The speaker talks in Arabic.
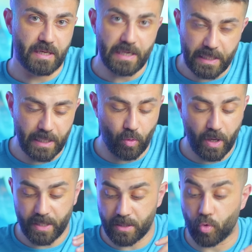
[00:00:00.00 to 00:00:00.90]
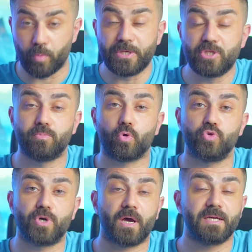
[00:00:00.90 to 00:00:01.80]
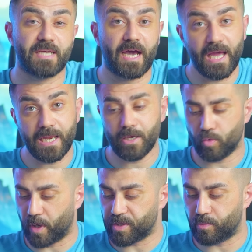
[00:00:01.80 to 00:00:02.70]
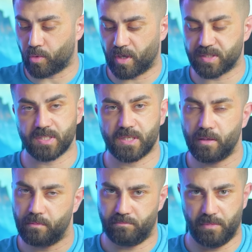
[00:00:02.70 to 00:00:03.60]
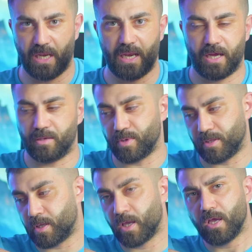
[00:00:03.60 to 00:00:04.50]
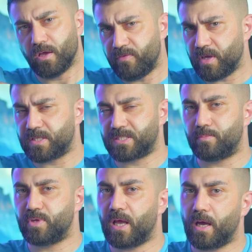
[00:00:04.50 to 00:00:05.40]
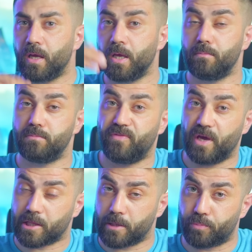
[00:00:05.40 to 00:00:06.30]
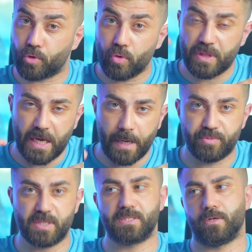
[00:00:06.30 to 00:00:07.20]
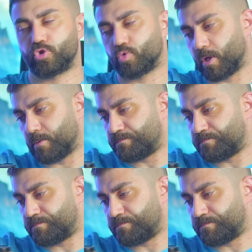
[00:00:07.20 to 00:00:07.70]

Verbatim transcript: قليل او عادي وبتيجي بقدرات عاليه وايضا مخصصه للاعبين فيك تستبدلها بفئه البرو اذا حاب تنزل شوي